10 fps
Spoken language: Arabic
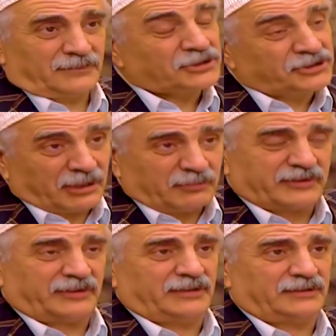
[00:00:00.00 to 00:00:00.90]
عشتي يا أبو
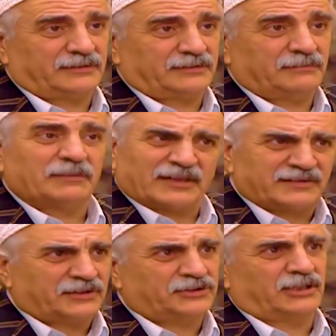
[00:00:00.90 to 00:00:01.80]
فتحي ما
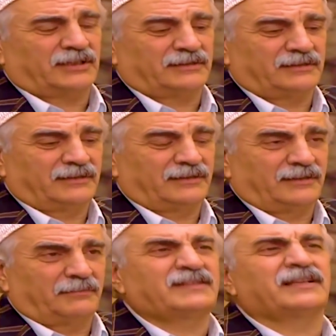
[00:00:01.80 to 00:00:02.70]
بتقصر إن شاء الله
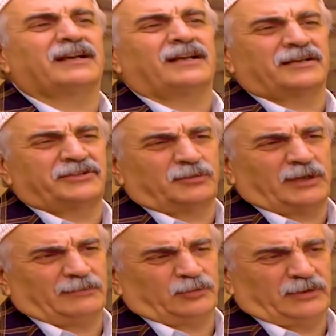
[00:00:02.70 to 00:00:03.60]
بس خير الله كتير
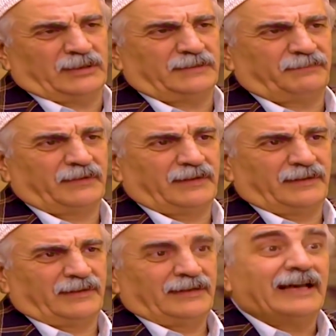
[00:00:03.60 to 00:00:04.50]
والحمد لله
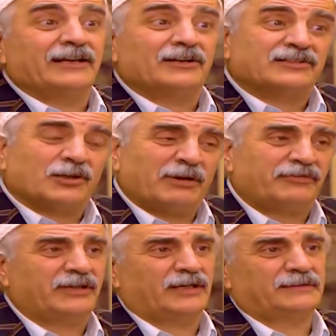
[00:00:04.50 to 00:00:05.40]
لكن القصة ما
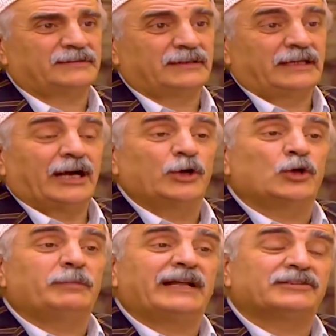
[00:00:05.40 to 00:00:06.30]
فيها إنه
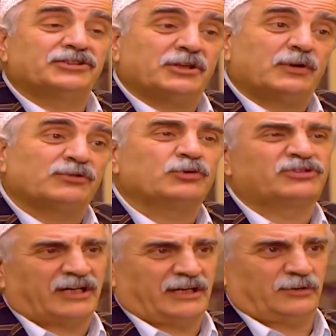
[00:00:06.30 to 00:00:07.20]
البنات تجوزوا
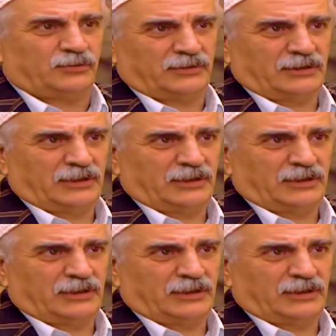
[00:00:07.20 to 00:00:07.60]
وتسهلوا